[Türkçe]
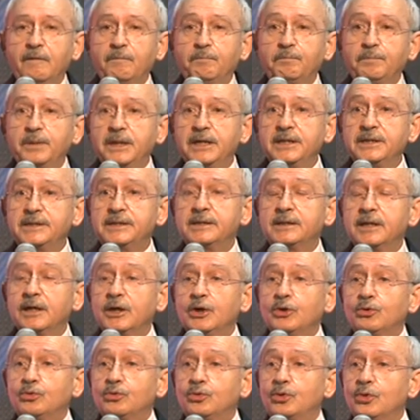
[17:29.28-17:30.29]
Biz
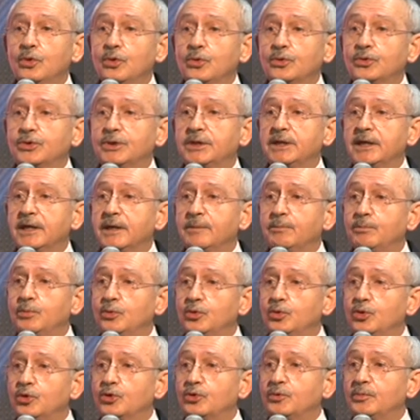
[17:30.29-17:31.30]
Türkiye
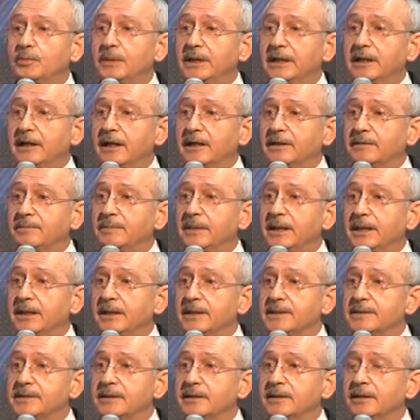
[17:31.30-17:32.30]
Büyük Millet
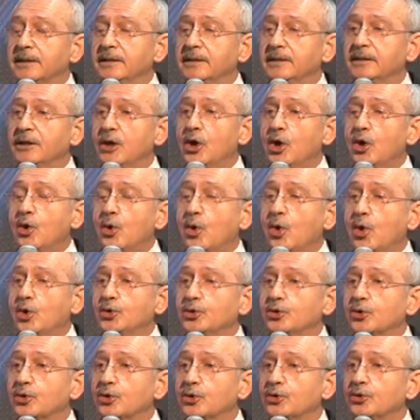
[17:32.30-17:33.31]
Meclisi'nin
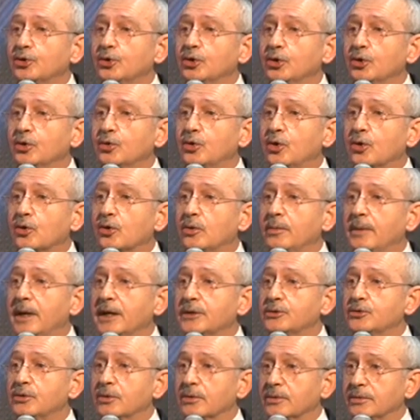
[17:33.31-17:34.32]
onurunu
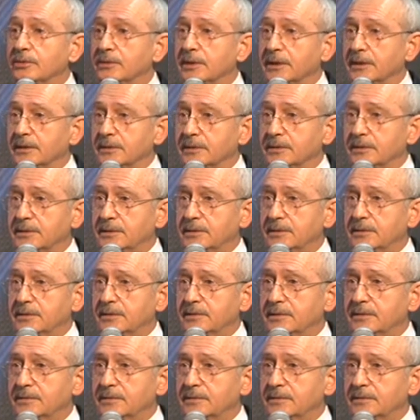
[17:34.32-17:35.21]
korumak zorundayız.